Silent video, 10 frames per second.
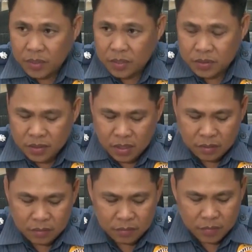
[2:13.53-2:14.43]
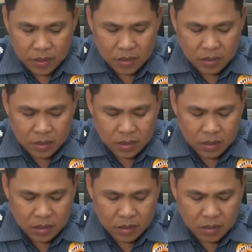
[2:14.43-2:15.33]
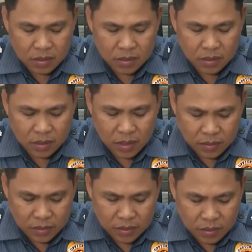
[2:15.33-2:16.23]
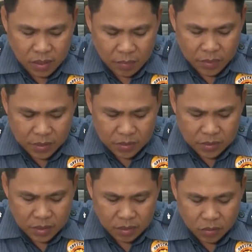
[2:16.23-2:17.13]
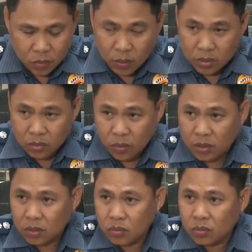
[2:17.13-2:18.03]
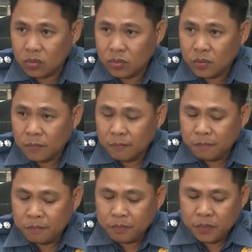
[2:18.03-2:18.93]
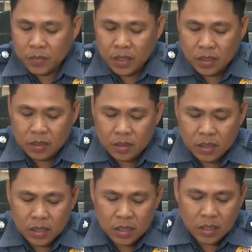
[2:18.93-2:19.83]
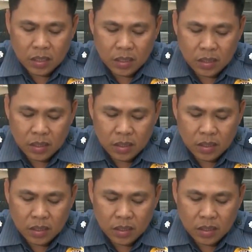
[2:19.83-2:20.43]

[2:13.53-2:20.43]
robbery incident and uh, another robbery incident on 2022. Then, uh,